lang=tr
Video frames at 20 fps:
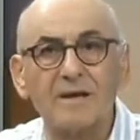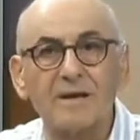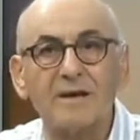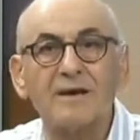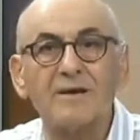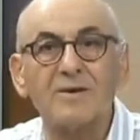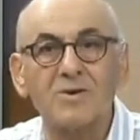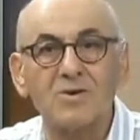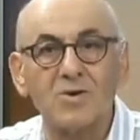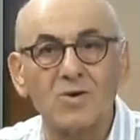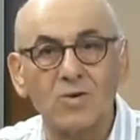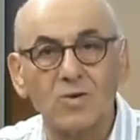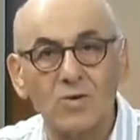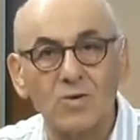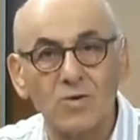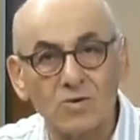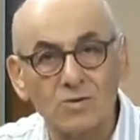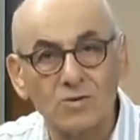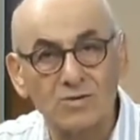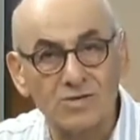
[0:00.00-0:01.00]
Yok.
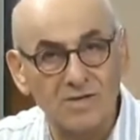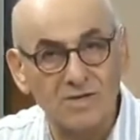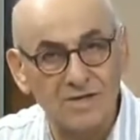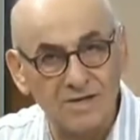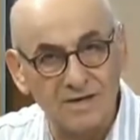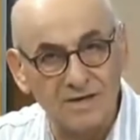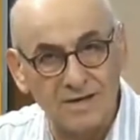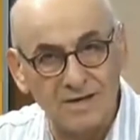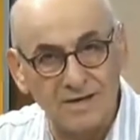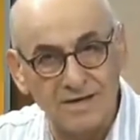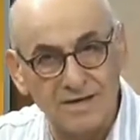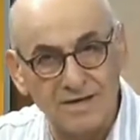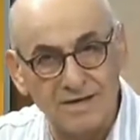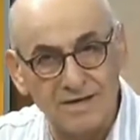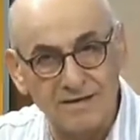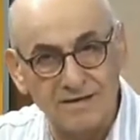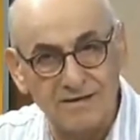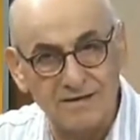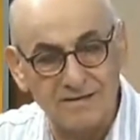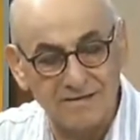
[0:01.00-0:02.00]
Önce ihaleyi
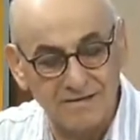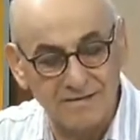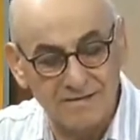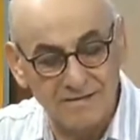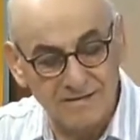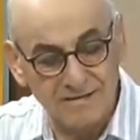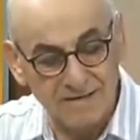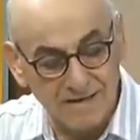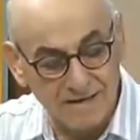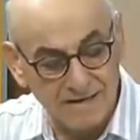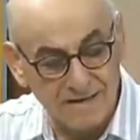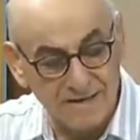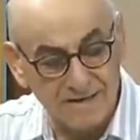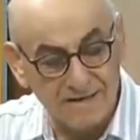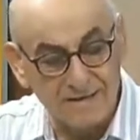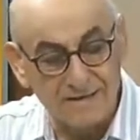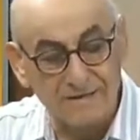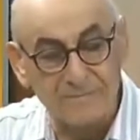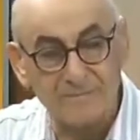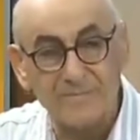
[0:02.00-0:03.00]
e,
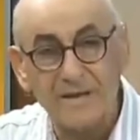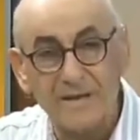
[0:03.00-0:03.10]
halledelim.